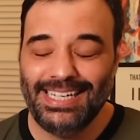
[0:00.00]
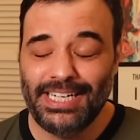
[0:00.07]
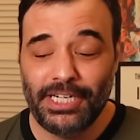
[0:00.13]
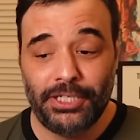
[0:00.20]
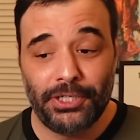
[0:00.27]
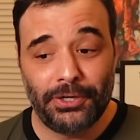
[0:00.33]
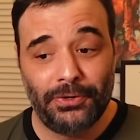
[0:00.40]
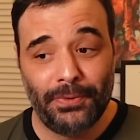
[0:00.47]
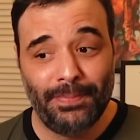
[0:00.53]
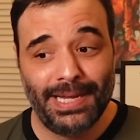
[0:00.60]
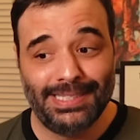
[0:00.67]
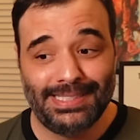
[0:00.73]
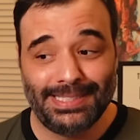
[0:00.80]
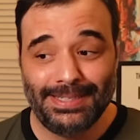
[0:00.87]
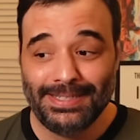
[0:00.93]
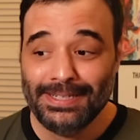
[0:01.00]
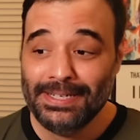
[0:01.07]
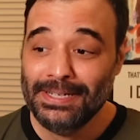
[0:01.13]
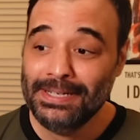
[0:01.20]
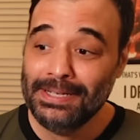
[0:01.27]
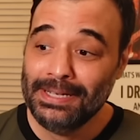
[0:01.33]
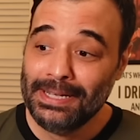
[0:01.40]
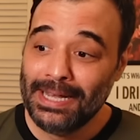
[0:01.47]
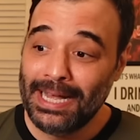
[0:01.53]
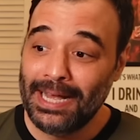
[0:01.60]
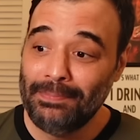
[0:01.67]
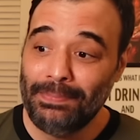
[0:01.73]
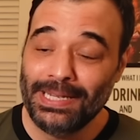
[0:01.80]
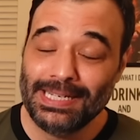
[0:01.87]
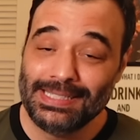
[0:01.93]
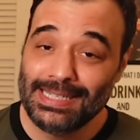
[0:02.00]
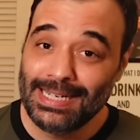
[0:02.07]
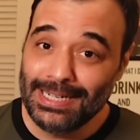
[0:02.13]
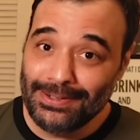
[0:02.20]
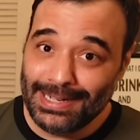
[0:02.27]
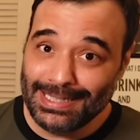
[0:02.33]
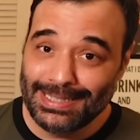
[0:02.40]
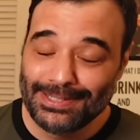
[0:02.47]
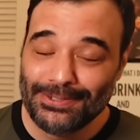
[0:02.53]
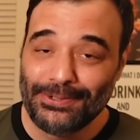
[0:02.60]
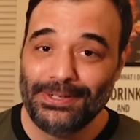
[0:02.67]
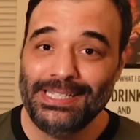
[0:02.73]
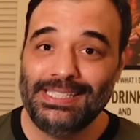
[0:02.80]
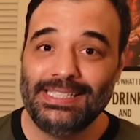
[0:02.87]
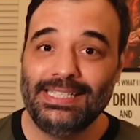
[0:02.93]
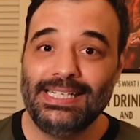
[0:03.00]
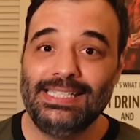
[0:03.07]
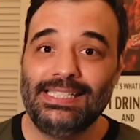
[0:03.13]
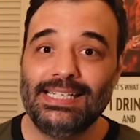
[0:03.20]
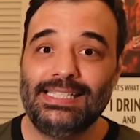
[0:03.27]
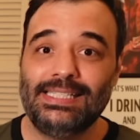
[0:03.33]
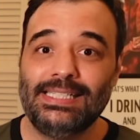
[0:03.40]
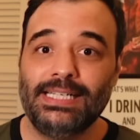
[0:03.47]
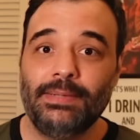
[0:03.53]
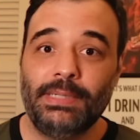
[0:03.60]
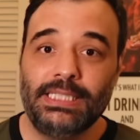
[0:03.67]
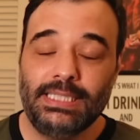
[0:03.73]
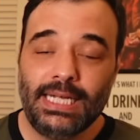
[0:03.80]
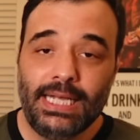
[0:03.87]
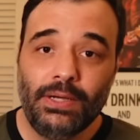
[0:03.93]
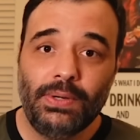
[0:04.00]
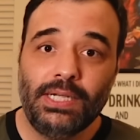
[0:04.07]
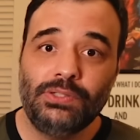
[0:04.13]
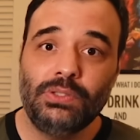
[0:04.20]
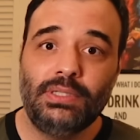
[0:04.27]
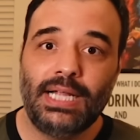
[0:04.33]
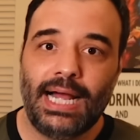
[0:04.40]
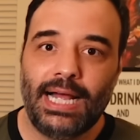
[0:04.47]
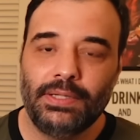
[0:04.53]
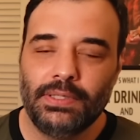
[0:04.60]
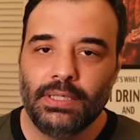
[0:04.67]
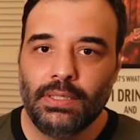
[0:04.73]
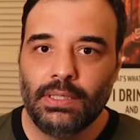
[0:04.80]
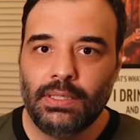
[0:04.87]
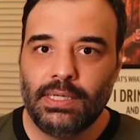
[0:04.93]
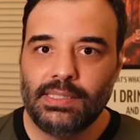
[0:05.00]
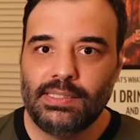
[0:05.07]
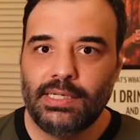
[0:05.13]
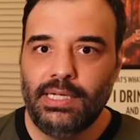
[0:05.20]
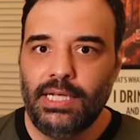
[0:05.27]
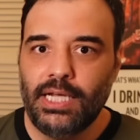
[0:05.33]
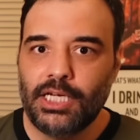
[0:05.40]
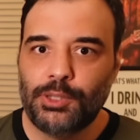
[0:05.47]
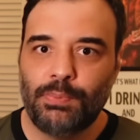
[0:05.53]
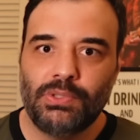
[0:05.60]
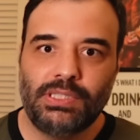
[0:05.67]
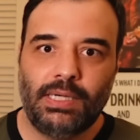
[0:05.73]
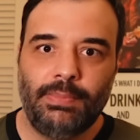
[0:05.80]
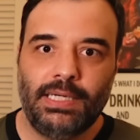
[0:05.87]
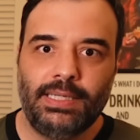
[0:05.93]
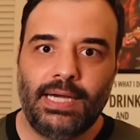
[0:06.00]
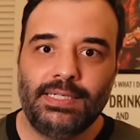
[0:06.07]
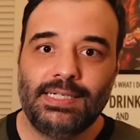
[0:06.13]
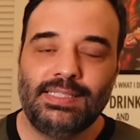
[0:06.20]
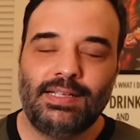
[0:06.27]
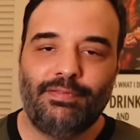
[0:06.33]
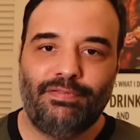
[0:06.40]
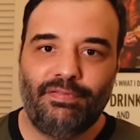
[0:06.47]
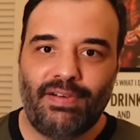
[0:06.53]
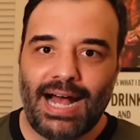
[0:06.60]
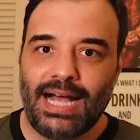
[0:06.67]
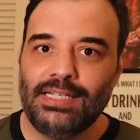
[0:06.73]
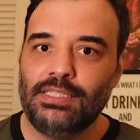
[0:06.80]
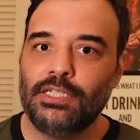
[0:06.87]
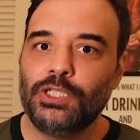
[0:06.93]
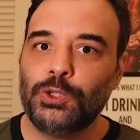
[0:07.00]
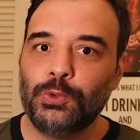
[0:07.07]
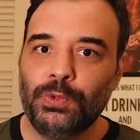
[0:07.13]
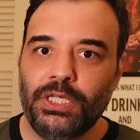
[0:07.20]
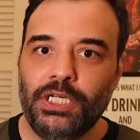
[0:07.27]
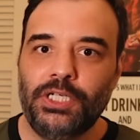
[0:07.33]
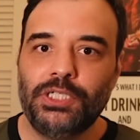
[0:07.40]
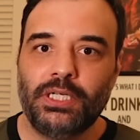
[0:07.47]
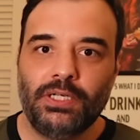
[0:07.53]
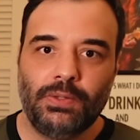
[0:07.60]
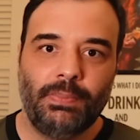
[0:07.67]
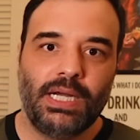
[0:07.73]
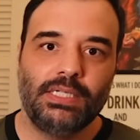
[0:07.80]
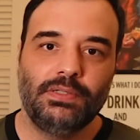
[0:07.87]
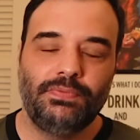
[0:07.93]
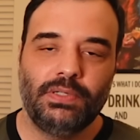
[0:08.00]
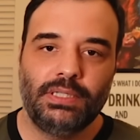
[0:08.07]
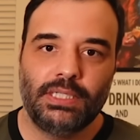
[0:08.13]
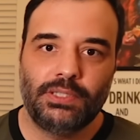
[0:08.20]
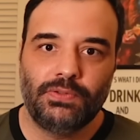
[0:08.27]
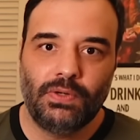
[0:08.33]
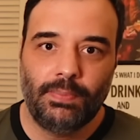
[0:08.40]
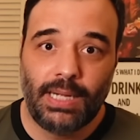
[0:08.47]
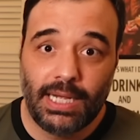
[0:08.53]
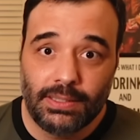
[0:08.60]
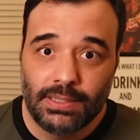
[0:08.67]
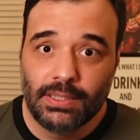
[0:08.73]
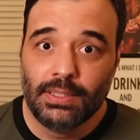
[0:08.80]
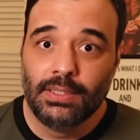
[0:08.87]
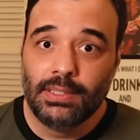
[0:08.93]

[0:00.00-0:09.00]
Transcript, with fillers: a gente já começa a pensar que não é tão coincidência assim, né? Mas tá aí o resultado dessa irresponsabilidade, dessa várzea jurídica em que o Brasil foi transformado.